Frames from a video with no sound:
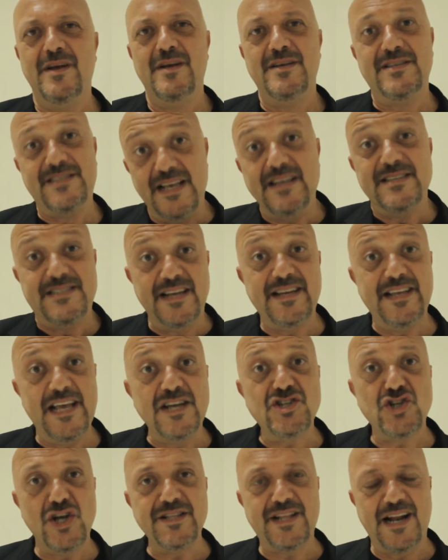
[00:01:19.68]
se, se,
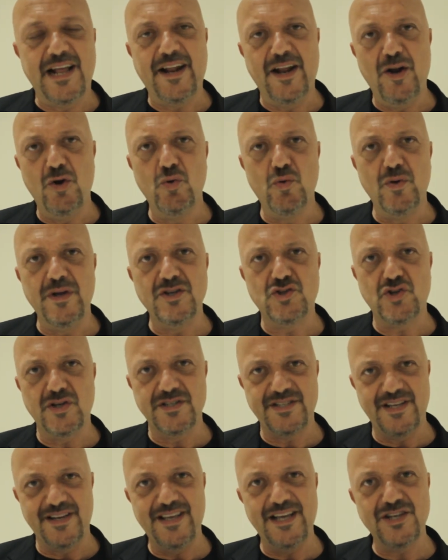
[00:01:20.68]
riesci a entrare in lui, cioè
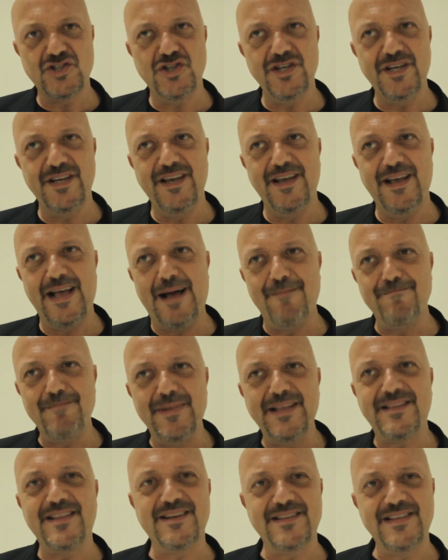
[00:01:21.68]
se riesci a
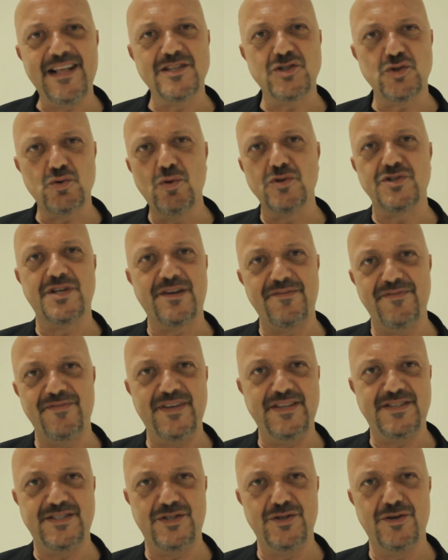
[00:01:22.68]
metterti al suo
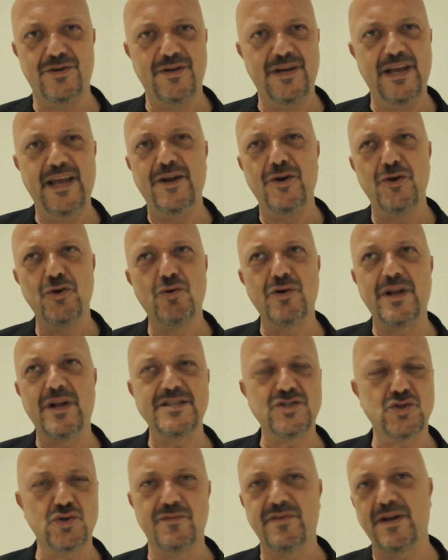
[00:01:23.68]
servizio e non a
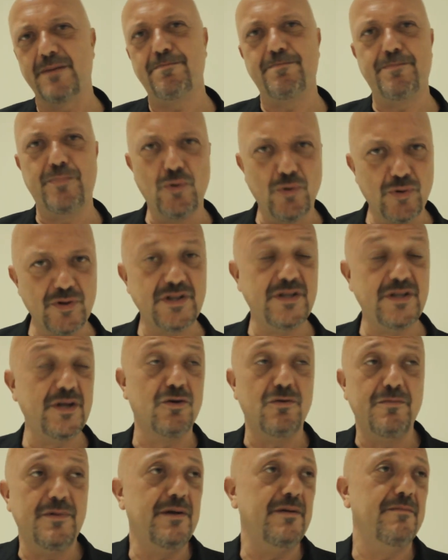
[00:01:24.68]
sovrapporti
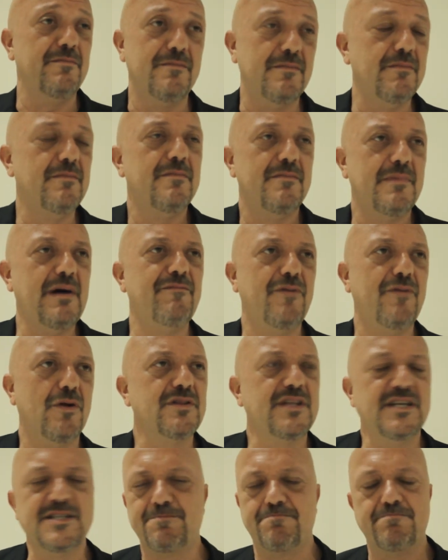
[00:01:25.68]
come mm, a
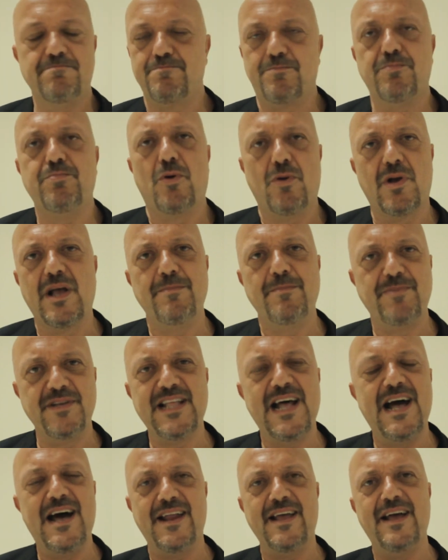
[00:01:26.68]
volte spesso può
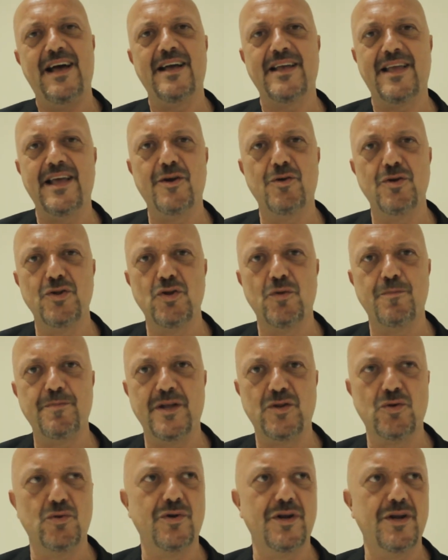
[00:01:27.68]
capitare anche a noi
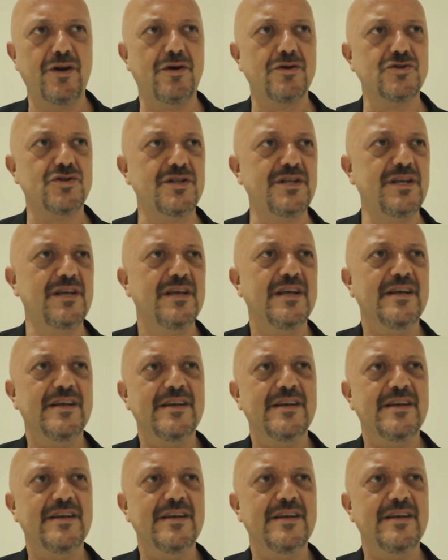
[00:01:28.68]
doppiatori, no? cioè di,